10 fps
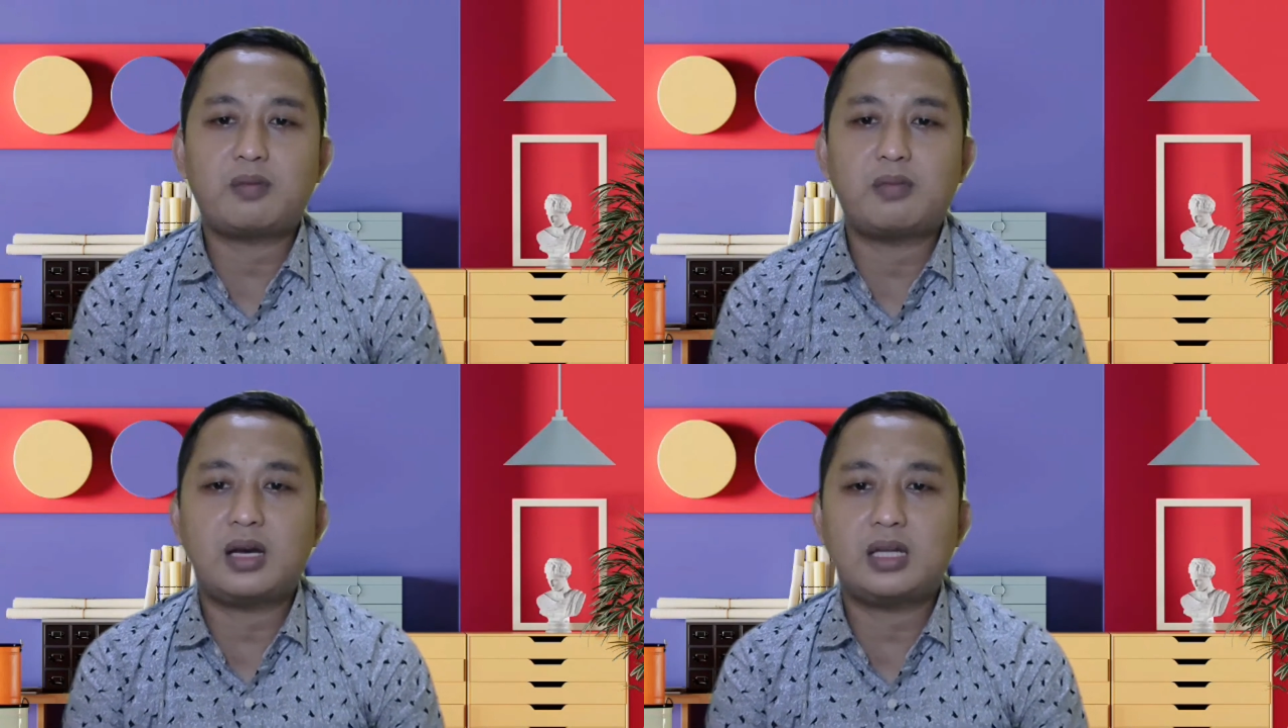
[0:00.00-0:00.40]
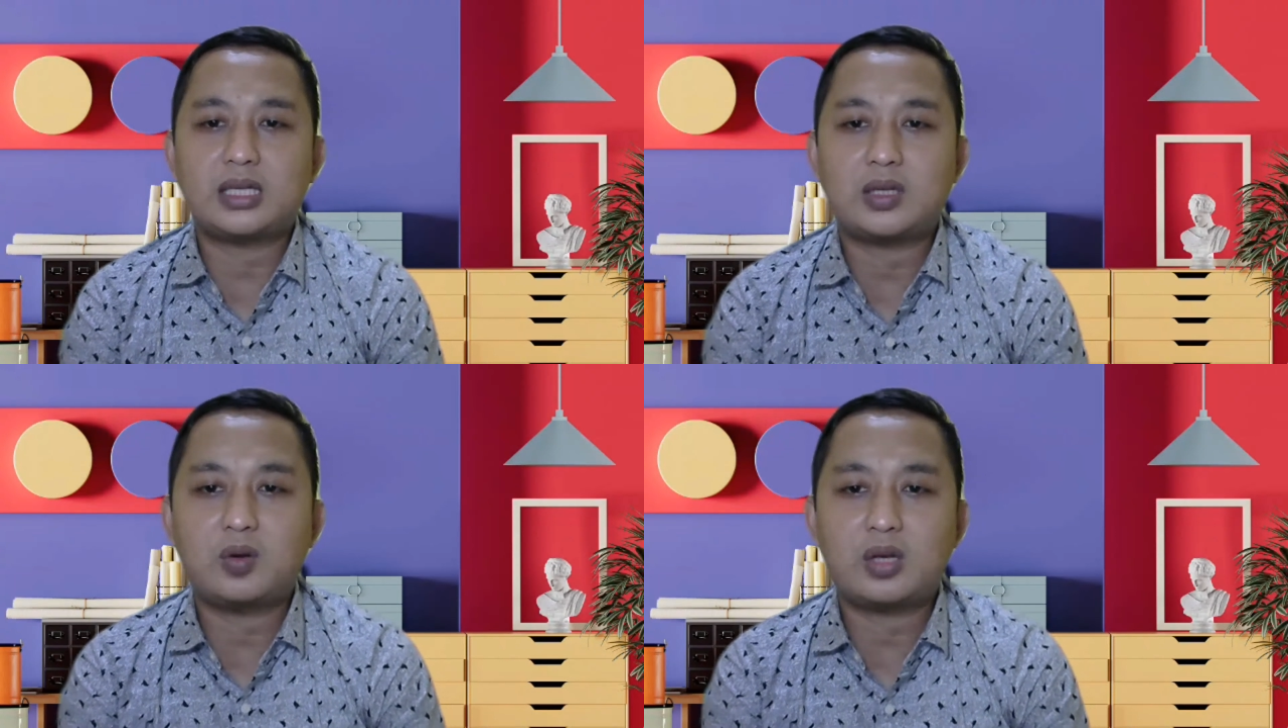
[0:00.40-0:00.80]

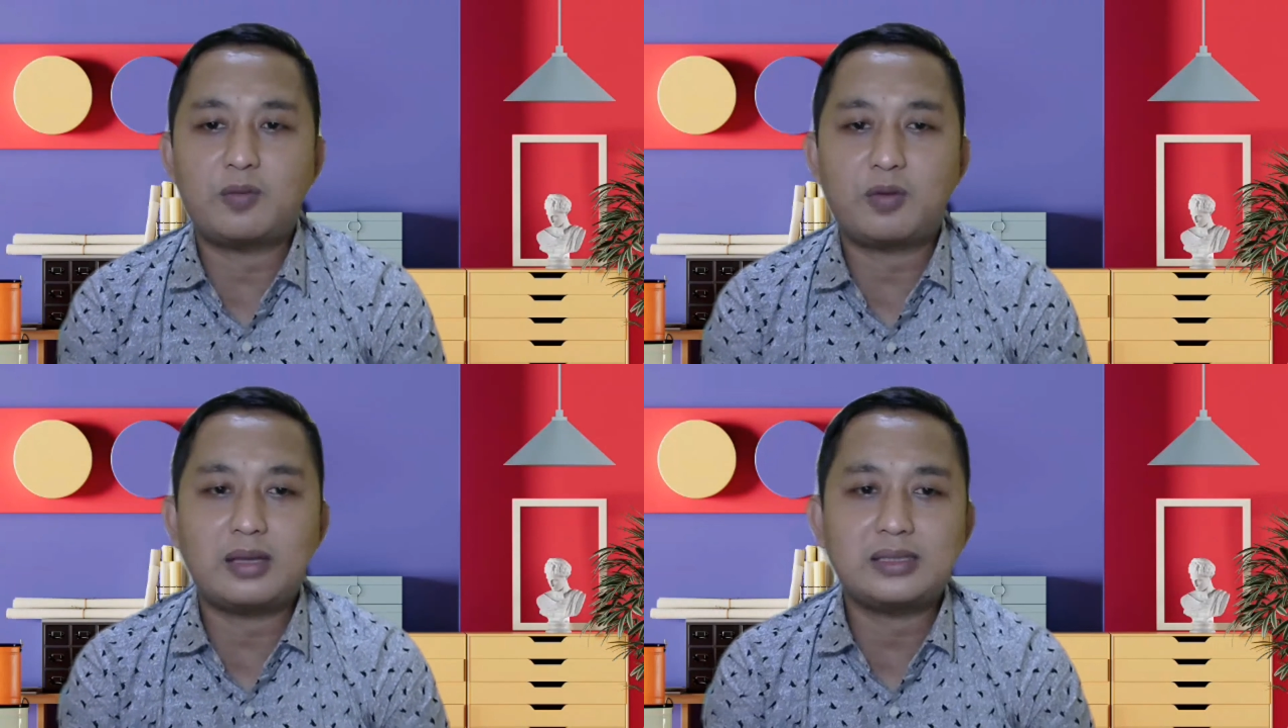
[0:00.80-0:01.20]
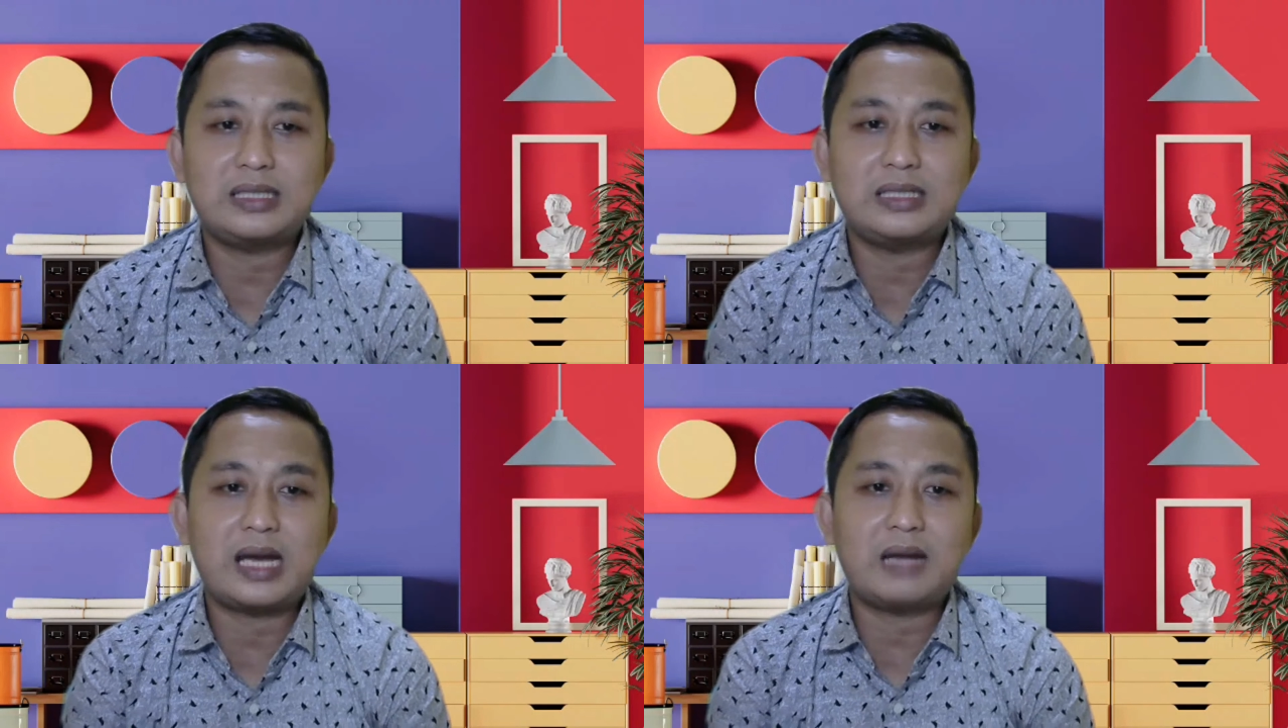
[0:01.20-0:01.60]
perkembangan teknologi
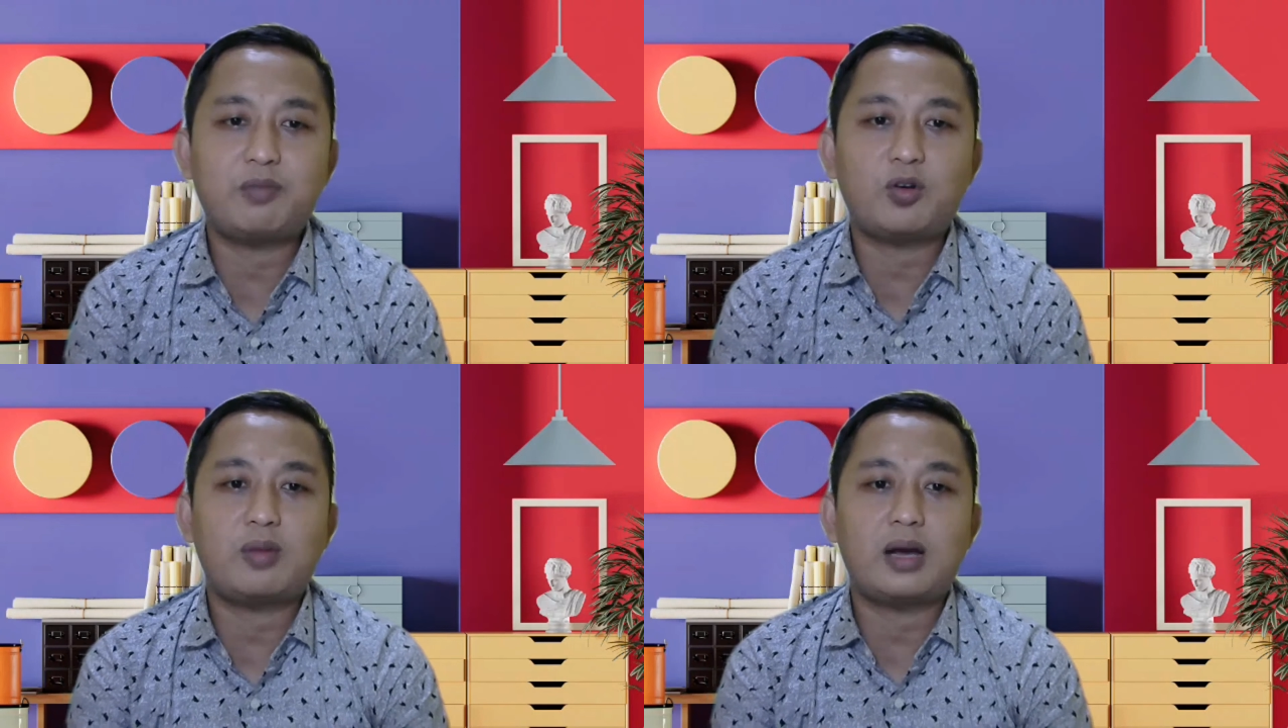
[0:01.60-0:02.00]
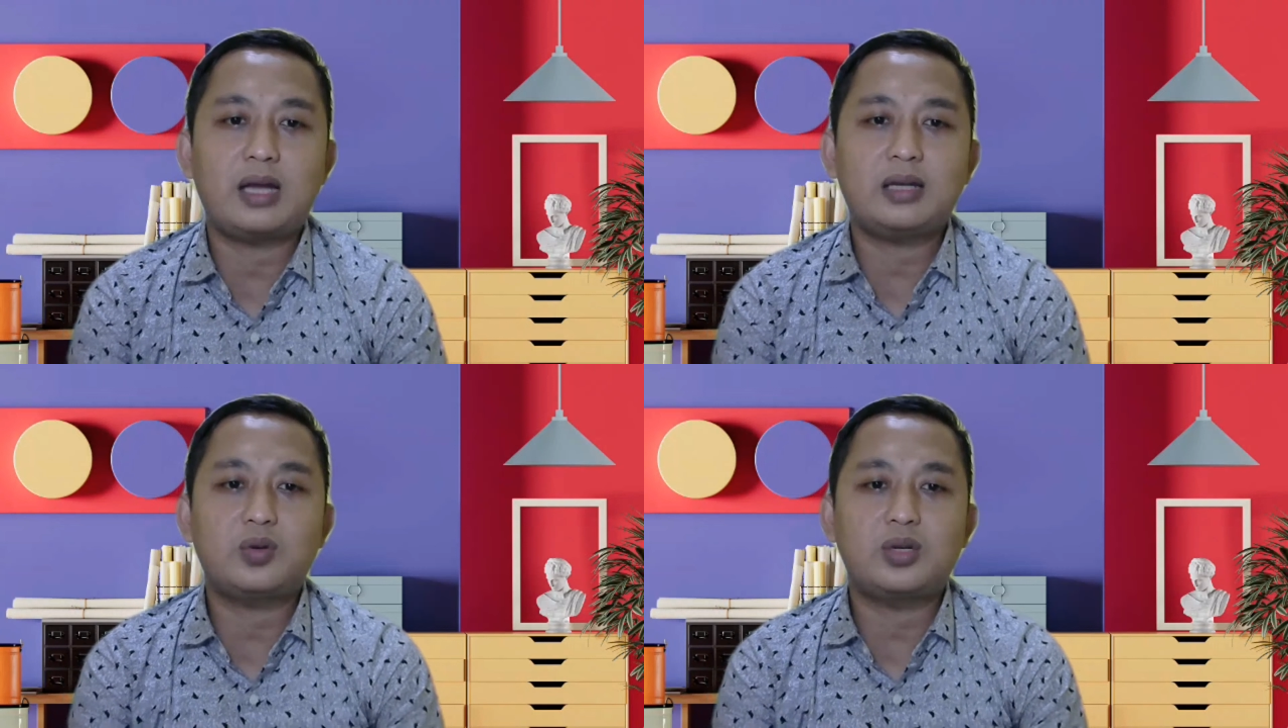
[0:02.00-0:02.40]
informasi, dan
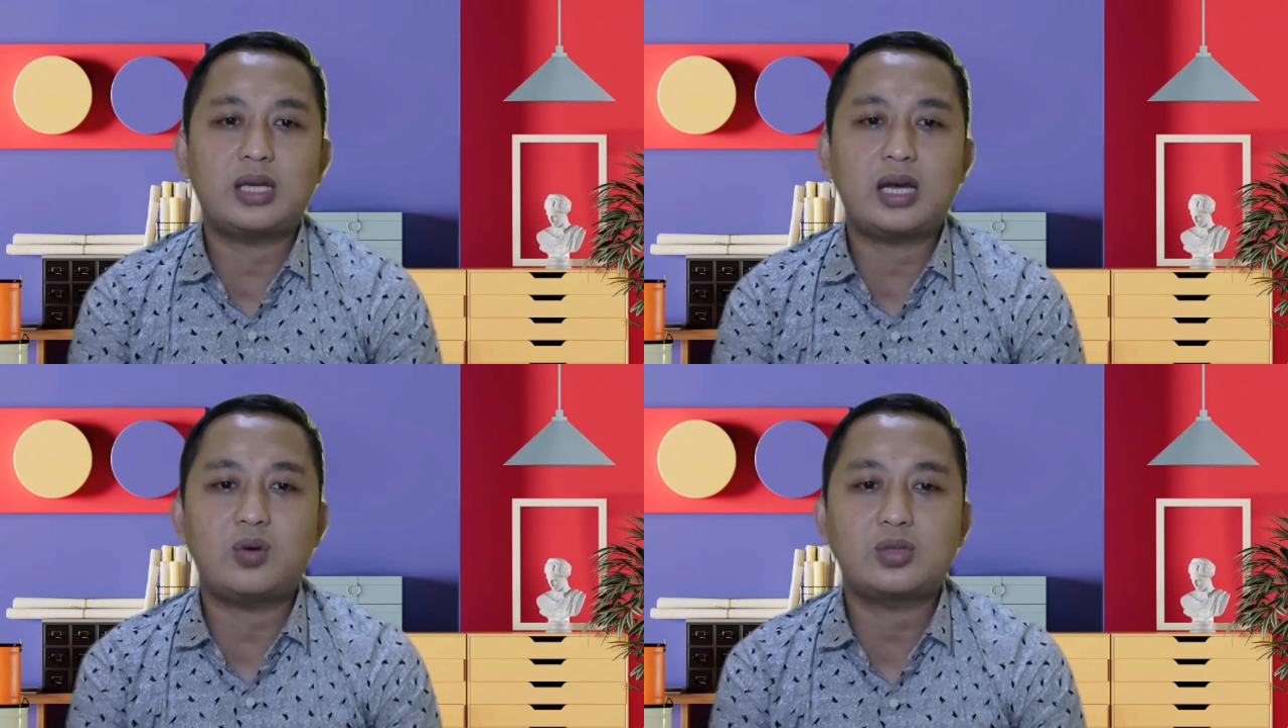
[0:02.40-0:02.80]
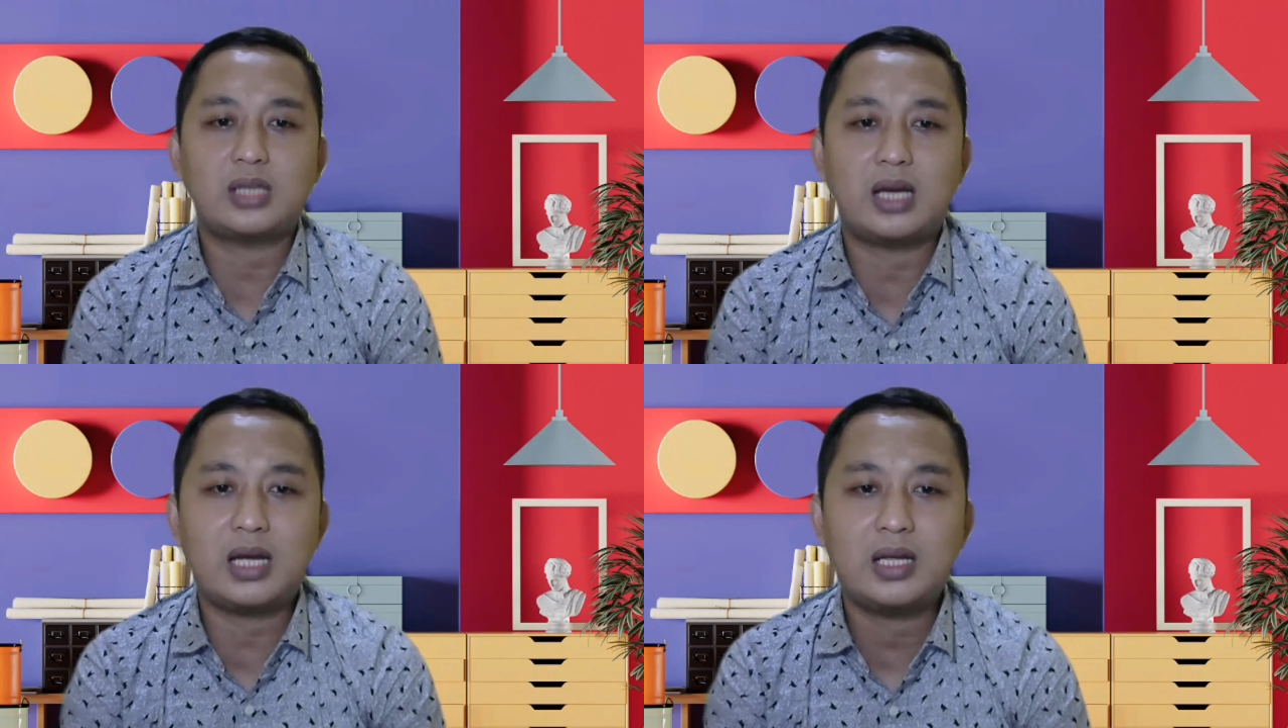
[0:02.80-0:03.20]
perubahan dunia
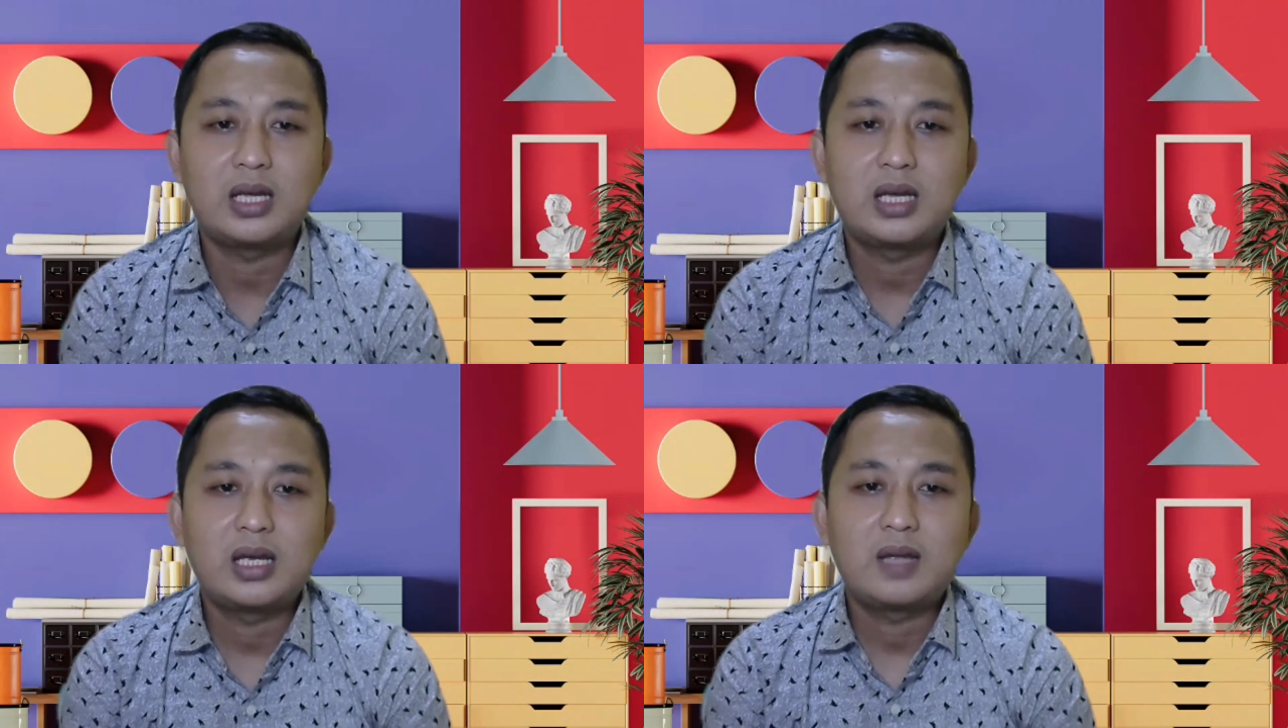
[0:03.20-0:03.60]
usaha,